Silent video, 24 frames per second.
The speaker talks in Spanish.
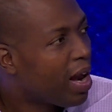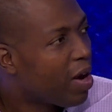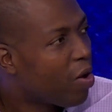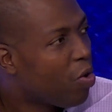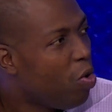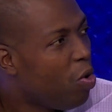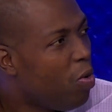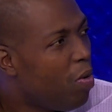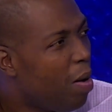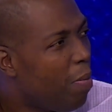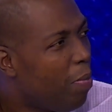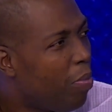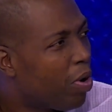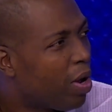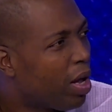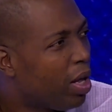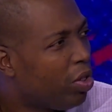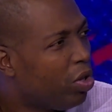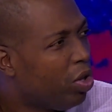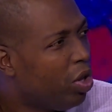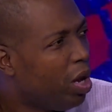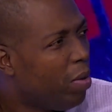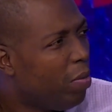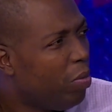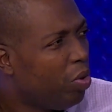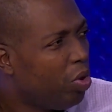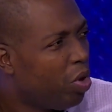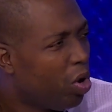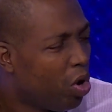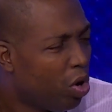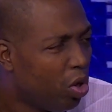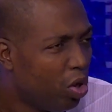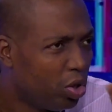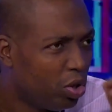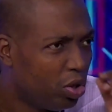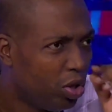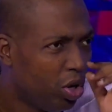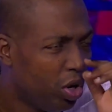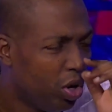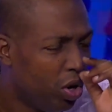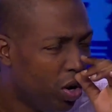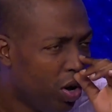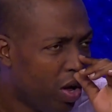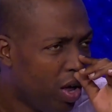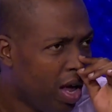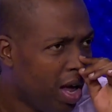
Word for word: Cuba porque todo el mundo conoció